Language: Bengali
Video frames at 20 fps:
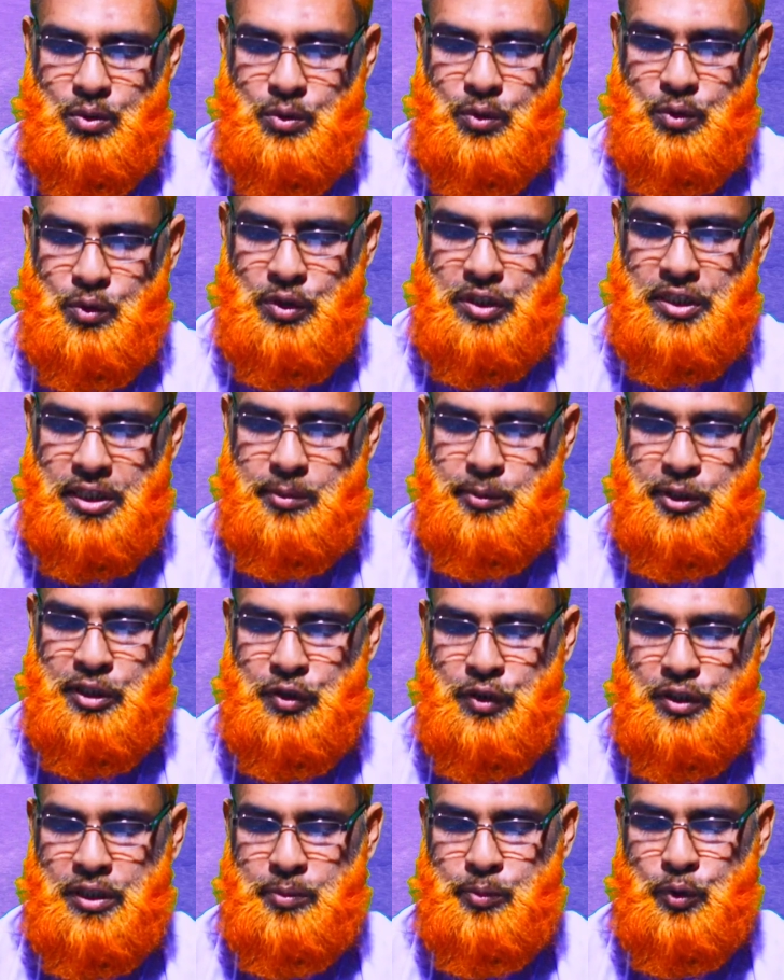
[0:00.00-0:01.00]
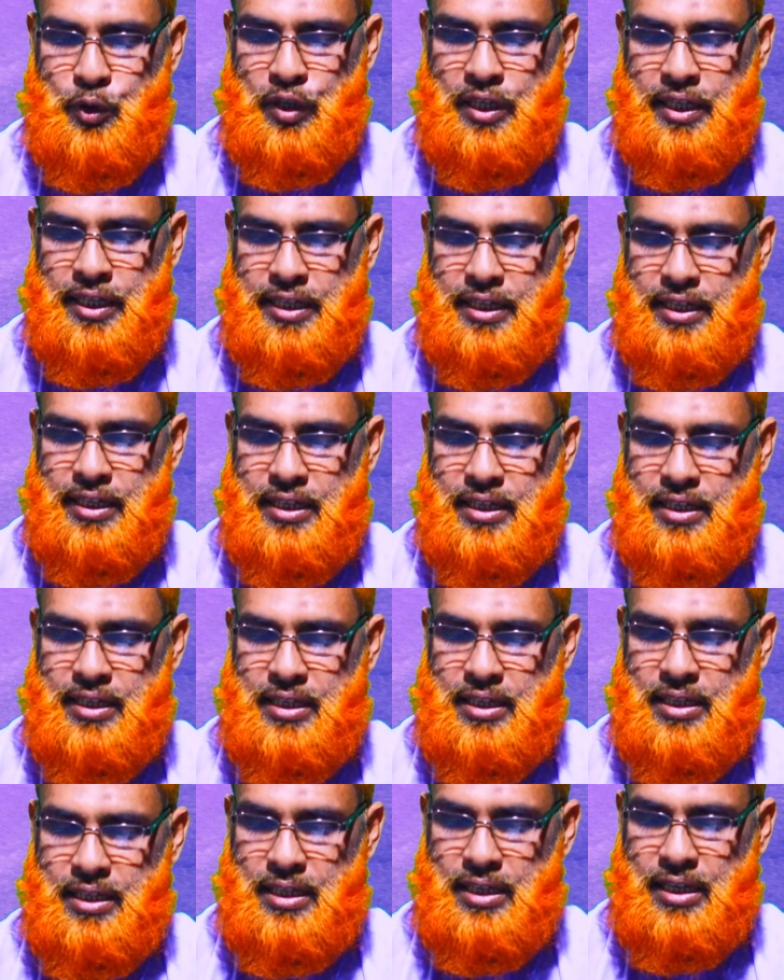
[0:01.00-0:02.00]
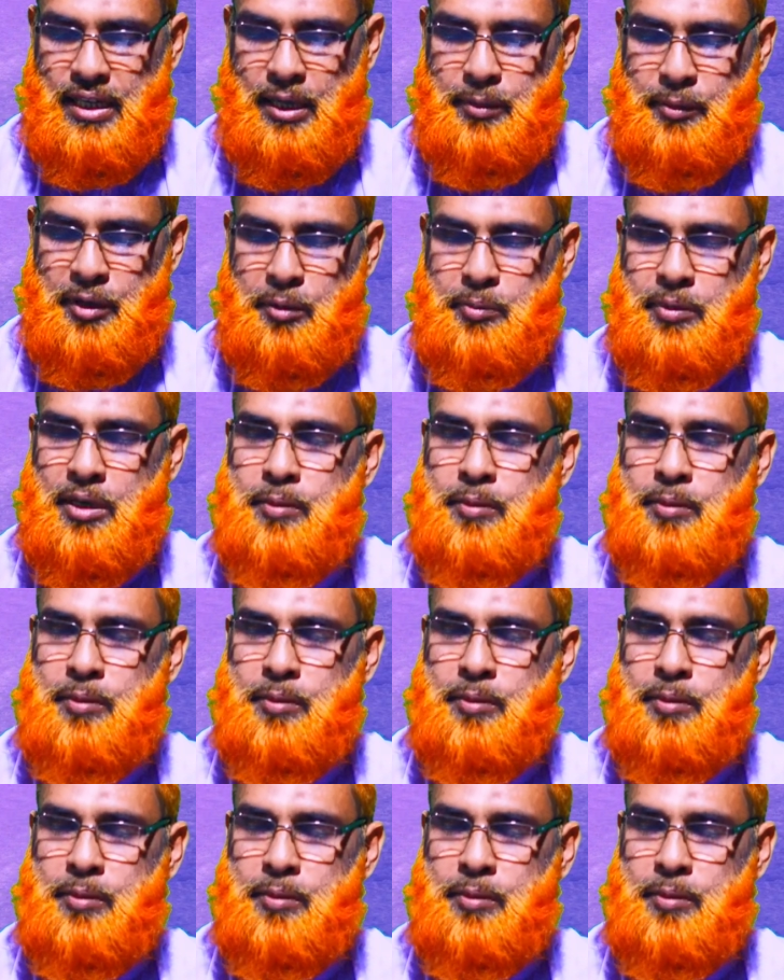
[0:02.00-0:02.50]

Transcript: কোনো স্বামী যদি বলে আমার